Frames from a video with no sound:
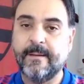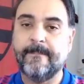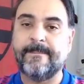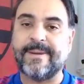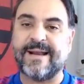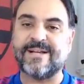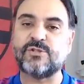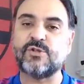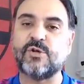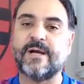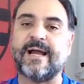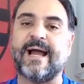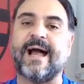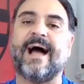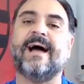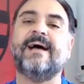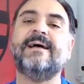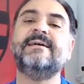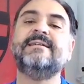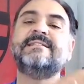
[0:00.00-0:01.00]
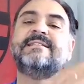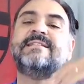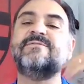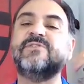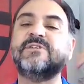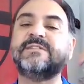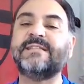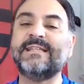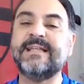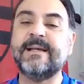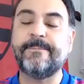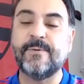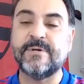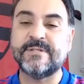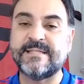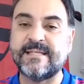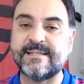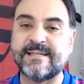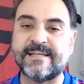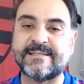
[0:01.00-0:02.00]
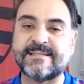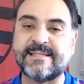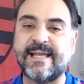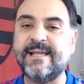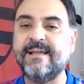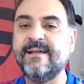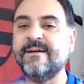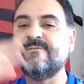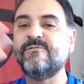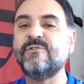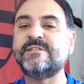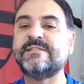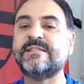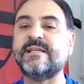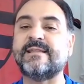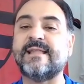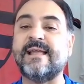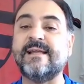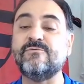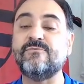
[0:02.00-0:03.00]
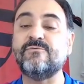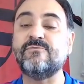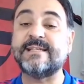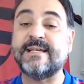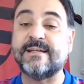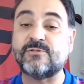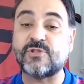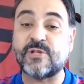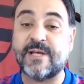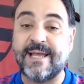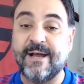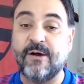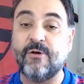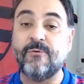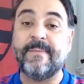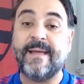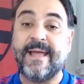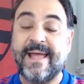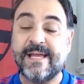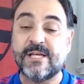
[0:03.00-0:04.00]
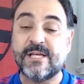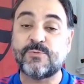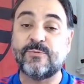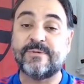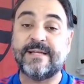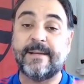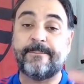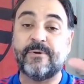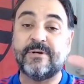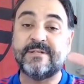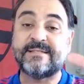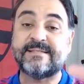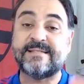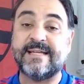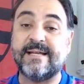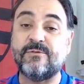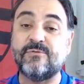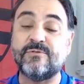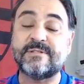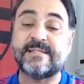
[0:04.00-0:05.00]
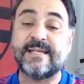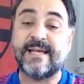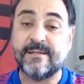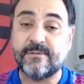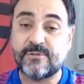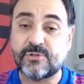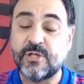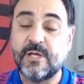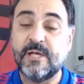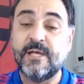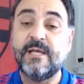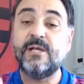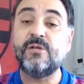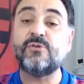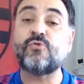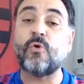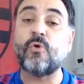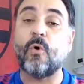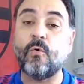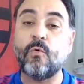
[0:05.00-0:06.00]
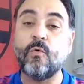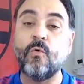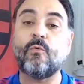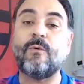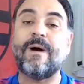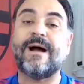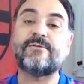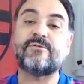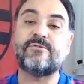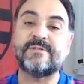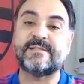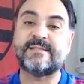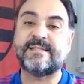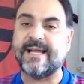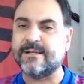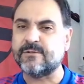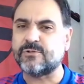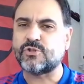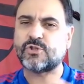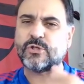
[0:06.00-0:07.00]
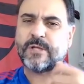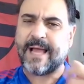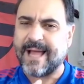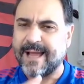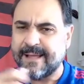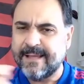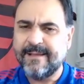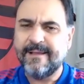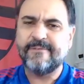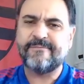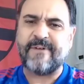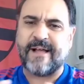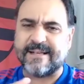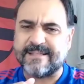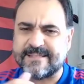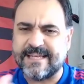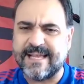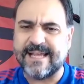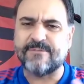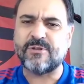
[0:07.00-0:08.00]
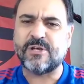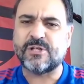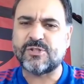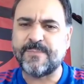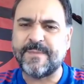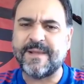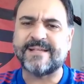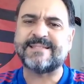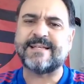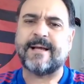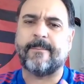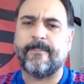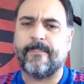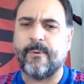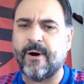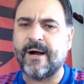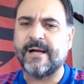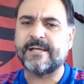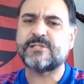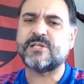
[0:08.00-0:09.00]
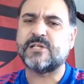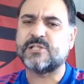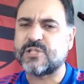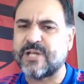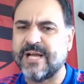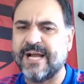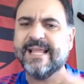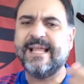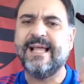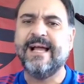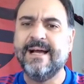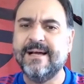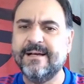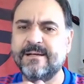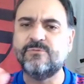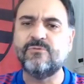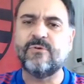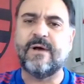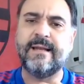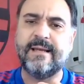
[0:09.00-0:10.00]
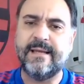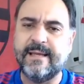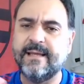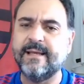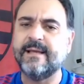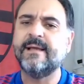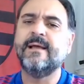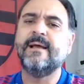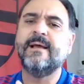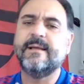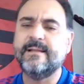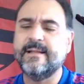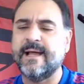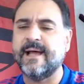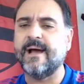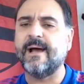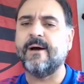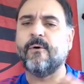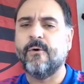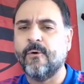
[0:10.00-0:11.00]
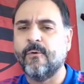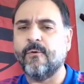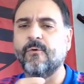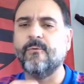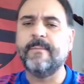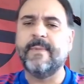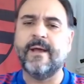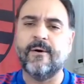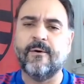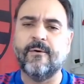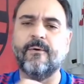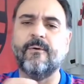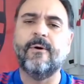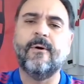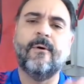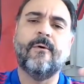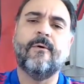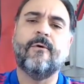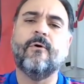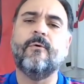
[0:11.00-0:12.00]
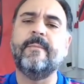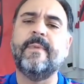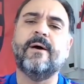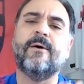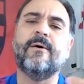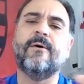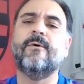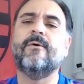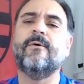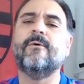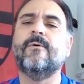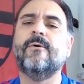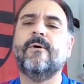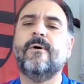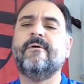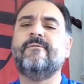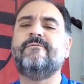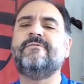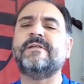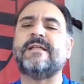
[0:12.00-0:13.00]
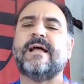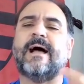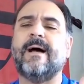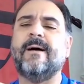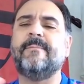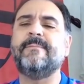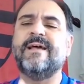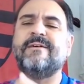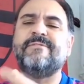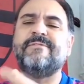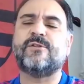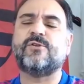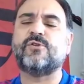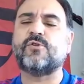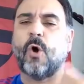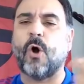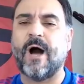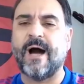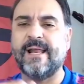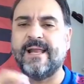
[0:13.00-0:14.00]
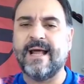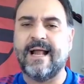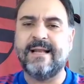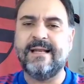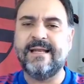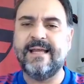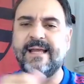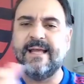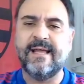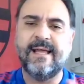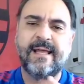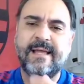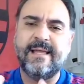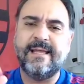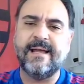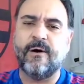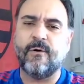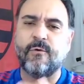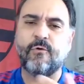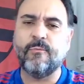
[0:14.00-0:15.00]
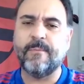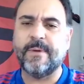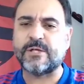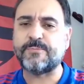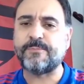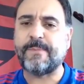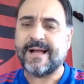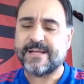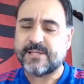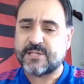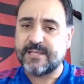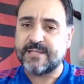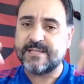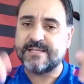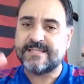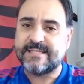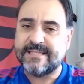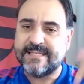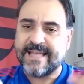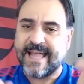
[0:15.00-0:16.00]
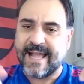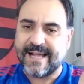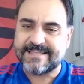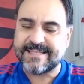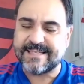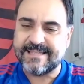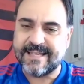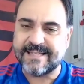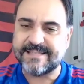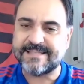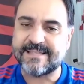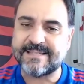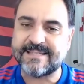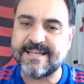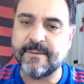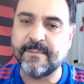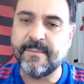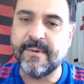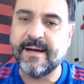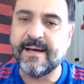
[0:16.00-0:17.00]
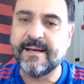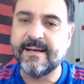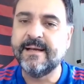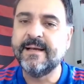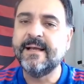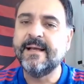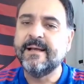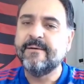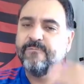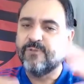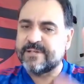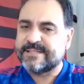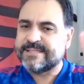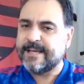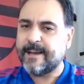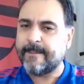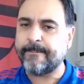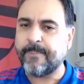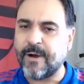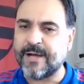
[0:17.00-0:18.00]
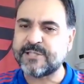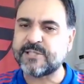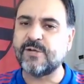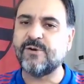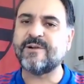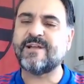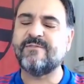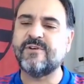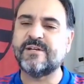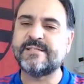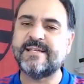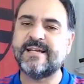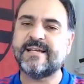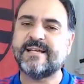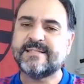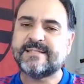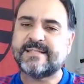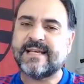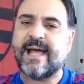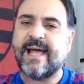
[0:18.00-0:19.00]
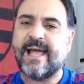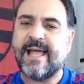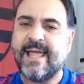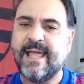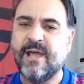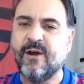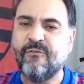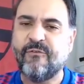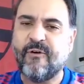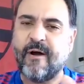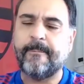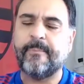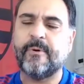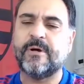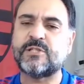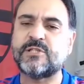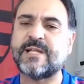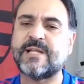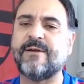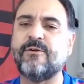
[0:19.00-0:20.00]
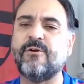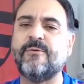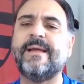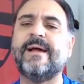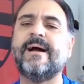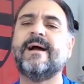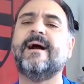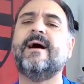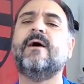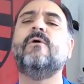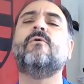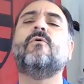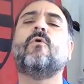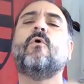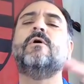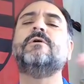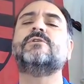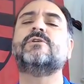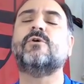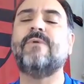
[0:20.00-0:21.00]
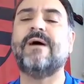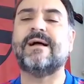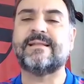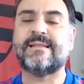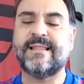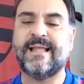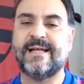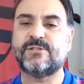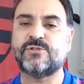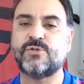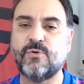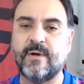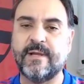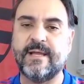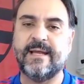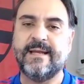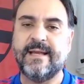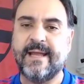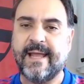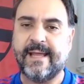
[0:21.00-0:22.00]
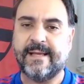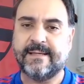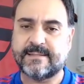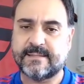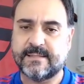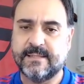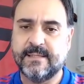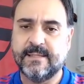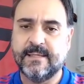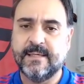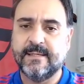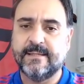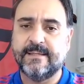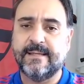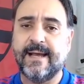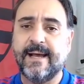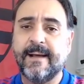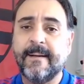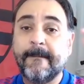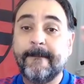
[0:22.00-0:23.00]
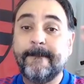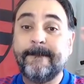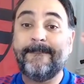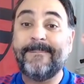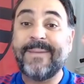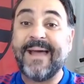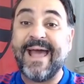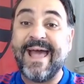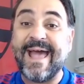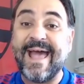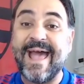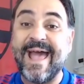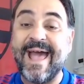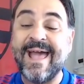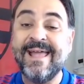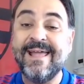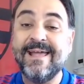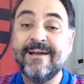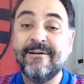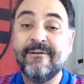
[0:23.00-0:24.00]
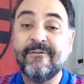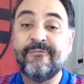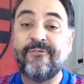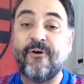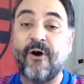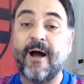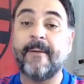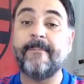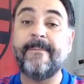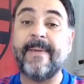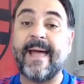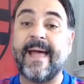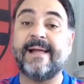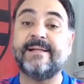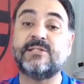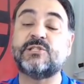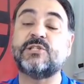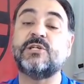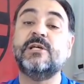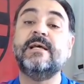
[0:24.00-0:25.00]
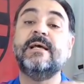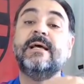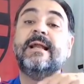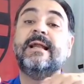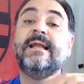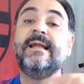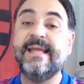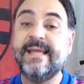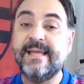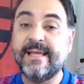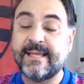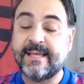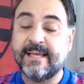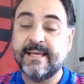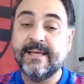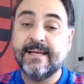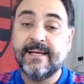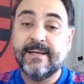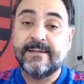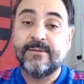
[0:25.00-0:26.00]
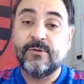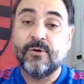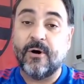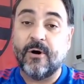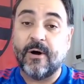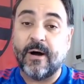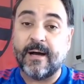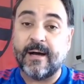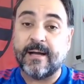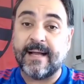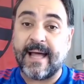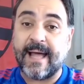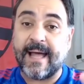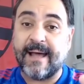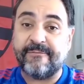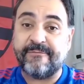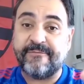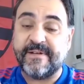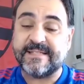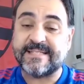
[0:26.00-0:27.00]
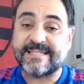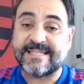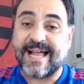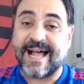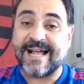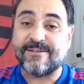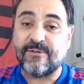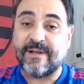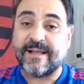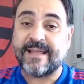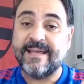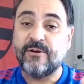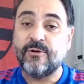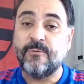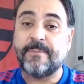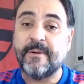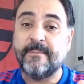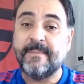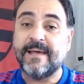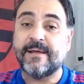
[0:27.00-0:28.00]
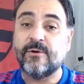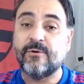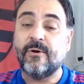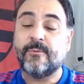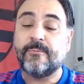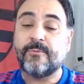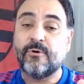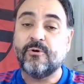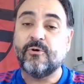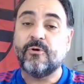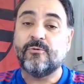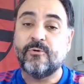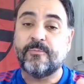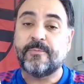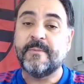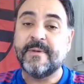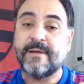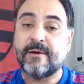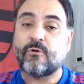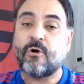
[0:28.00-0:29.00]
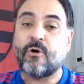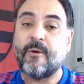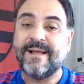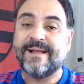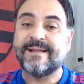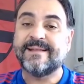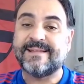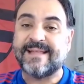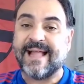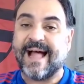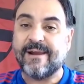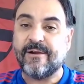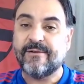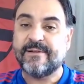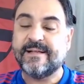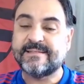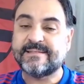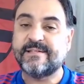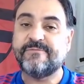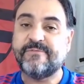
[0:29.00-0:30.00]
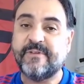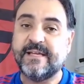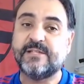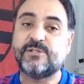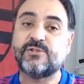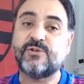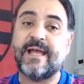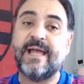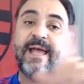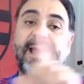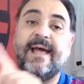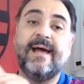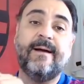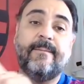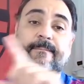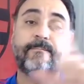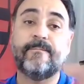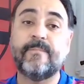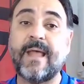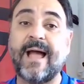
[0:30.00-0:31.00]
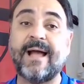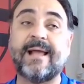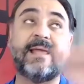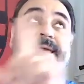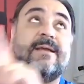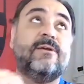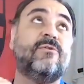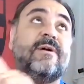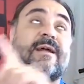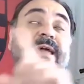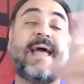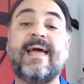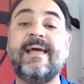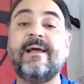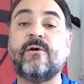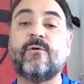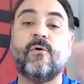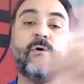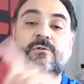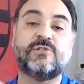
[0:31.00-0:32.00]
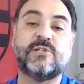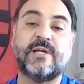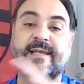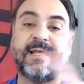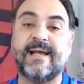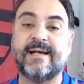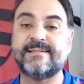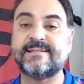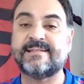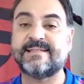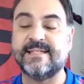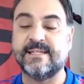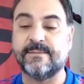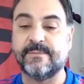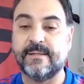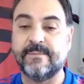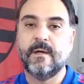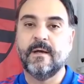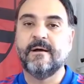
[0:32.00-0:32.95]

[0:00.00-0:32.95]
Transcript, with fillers: para jogar. Se você deposita 100, você tem 200. Eu mesmo depositei 200 e estou com 400 lá, fazendo as minhas apostas, ganhando ali né, o meu, o meu, a minha vitória ali em algumas partidas. E nessa, nessa semana, você aposta no que você quiser. Eu vou apostar no Mengão contra o Atlético Goianiense. Né? BR Forbet. Link no, é, fixado aqui no primeiro, no, no primeiro comentário desse vídeo e aqui no QR Code aqui acima.